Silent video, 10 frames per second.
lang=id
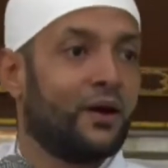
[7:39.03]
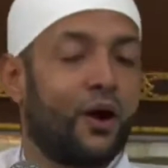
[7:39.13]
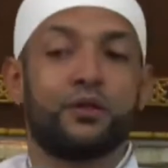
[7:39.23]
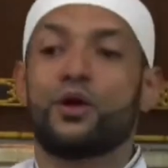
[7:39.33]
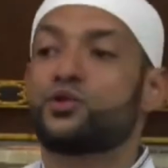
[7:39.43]

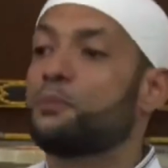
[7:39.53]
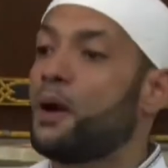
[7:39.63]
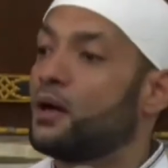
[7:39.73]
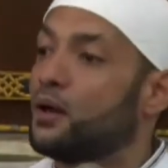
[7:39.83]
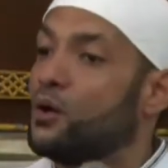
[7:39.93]
Allah
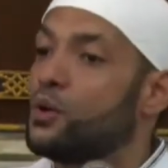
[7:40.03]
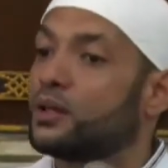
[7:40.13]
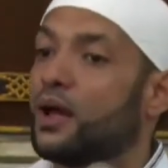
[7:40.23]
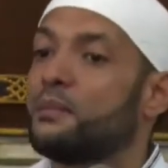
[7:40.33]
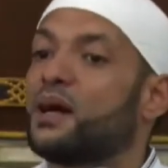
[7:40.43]
Subhanahu wa
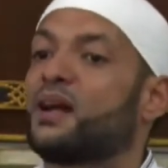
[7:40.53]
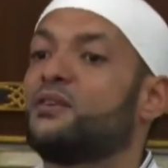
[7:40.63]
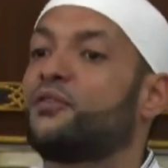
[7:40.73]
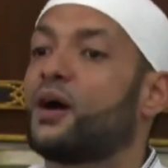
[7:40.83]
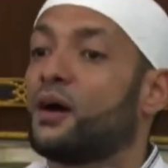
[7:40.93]
taala
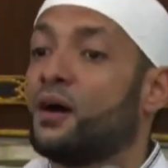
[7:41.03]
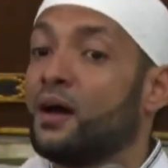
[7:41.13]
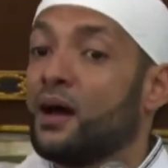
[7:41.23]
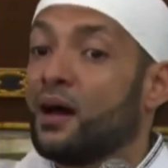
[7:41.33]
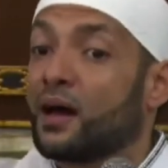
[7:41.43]
mengatakan fa
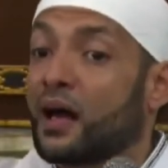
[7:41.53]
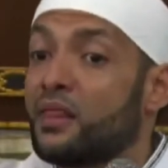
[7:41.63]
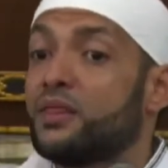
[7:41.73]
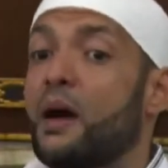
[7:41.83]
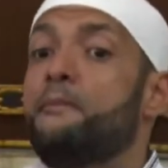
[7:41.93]

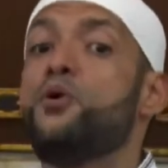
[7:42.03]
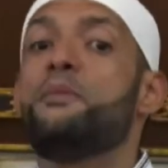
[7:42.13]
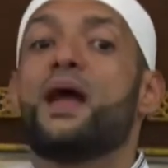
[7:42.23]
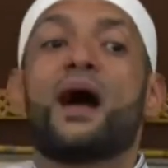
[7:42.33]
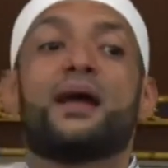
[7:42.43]
kadzabu
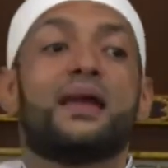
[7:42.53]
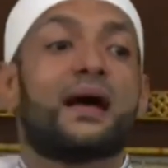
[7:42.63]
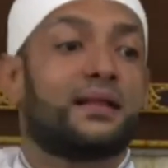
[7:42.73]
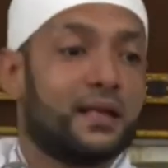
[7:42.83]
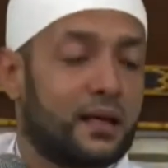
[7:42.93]
bi
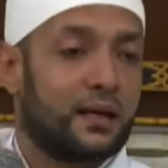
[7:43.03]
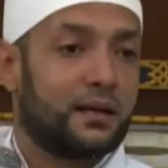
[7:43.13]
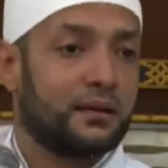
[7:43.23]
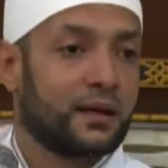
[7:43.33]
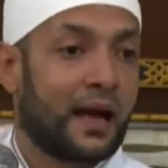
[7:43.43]

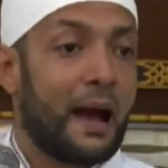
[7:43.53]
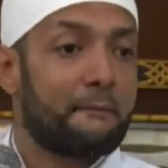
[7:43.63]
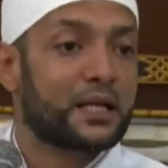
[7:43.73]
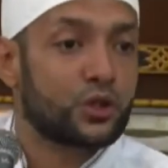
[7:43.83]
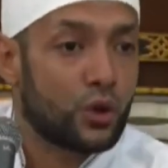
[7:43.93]
ayatina gak
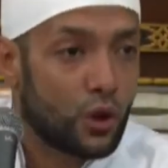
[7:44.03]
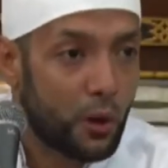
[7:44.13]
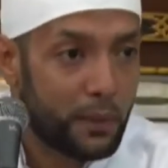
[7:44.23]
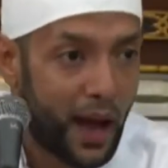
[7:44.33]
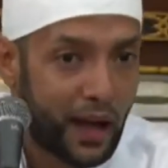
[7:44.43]

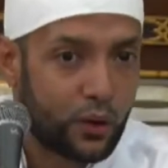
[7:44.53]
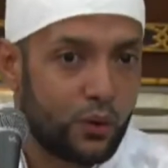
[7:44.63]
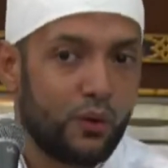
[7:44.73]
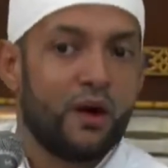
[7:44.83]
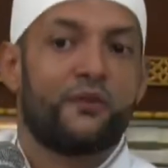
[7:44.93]
percaya ambi
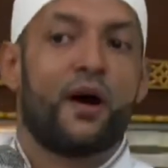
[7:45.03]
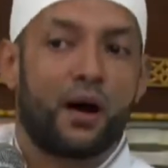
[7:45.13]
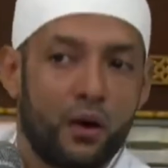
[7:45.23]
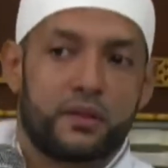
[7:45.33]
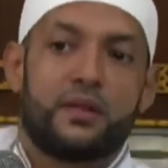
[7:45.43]
aku fa
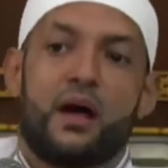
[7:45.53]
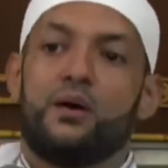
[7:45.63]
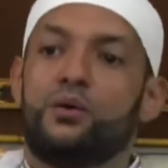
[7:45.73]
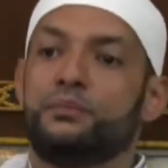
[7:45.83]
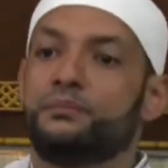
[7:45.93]

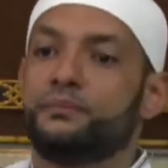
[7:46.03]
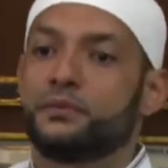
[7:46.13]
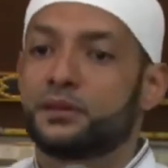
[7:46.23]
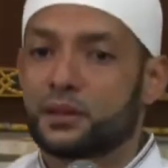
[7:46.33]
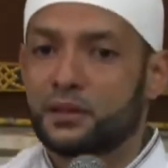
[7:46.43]
akhadnahum
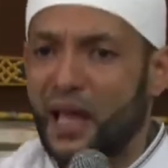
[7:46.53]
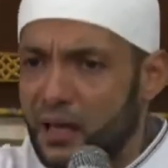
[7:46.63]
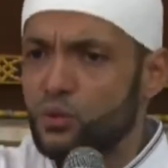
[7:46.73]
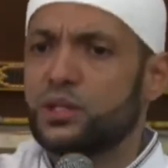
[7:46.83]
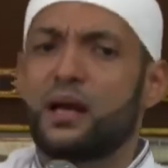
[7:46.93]

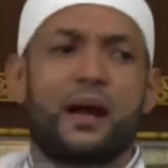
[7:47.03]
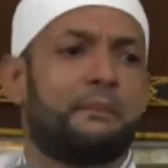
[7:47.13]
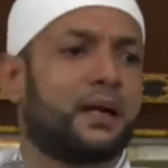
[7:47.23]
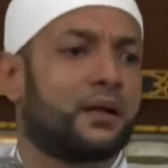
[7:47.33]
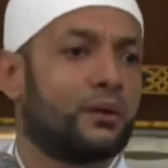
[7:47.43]
tak rusak
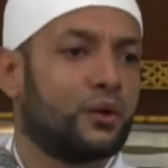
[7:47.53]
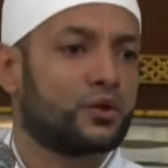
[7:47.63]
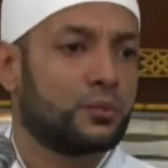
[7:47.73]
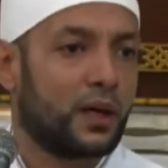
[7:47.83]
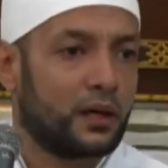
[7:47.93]
apa kata Allah
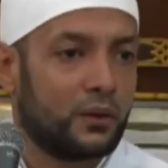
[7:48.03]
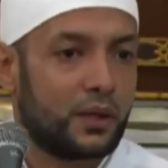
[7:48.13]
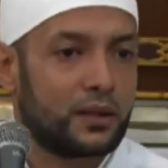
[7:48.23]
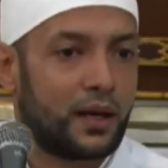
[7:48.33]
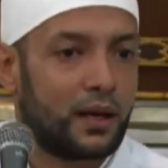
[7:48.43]
Subhanahu
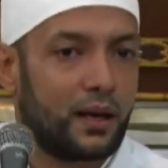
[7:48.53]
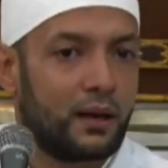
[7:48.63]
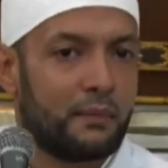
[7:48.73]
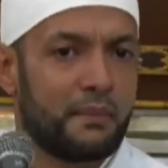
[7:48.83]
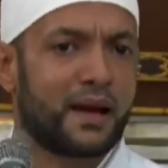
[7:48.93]
wa taala
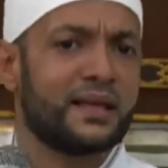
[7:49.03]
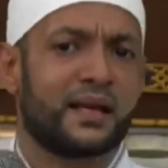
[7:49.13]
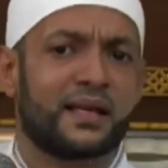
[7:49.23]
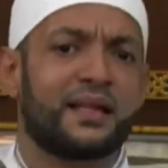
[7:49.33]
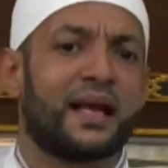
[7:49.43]

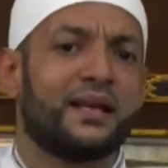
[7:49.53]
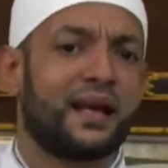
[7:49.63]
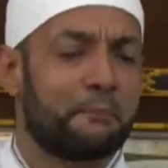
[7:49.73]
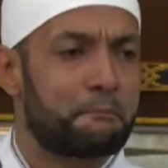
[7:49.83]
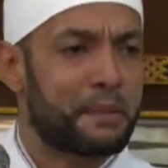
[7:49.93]
makanya kita ini
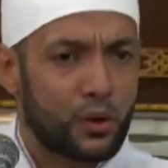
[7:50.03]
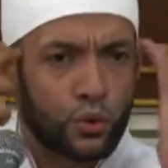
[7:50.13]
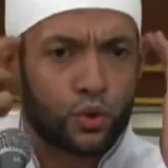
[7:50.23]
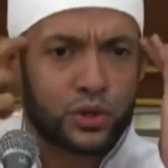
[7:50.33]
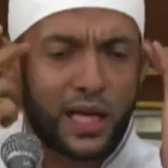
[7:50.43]
kan
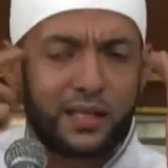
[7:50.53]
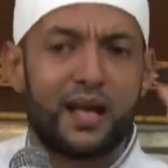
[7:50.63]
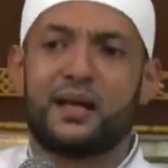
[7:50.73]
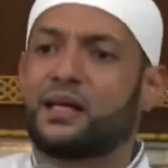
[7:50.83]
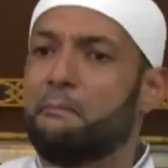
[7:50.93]
perlu untuk
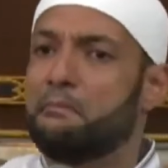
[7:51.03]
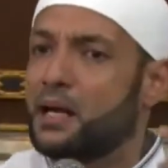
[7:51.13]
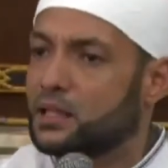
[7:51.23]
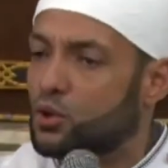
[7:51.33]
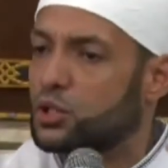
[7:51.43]
sadar dan
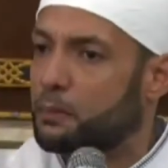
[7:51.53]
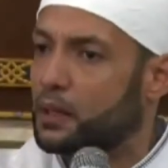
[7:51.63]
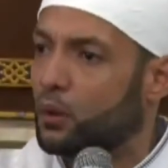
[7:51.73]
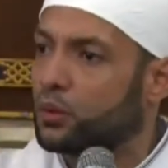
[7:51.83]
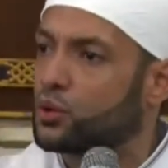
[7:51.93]
kembali terus
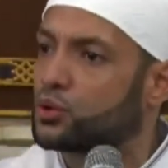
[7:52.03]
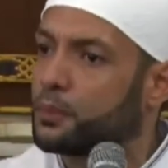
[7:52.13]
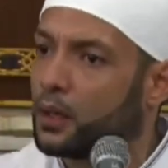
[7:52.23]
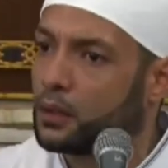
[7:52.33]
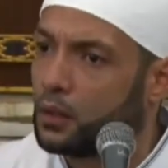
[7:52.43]
kepada Allah
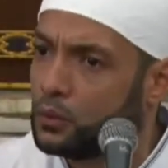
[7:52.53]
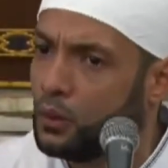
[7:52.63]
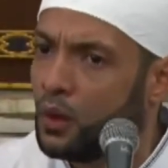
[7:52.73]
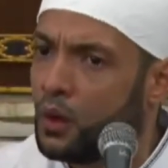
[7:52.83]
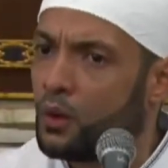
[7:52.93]
Subhanahu
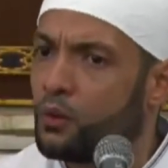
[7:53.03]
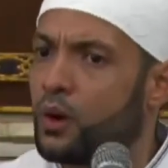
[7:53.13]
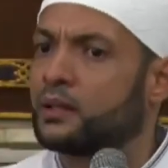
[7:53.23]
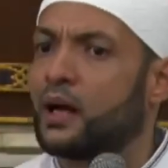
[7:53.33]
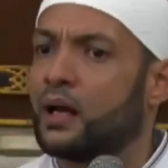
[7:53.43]

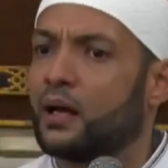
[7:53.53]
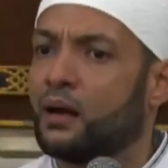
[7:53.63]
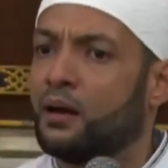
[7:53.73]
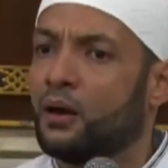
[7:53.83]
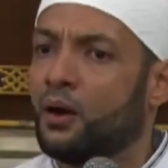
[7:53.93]
wa taala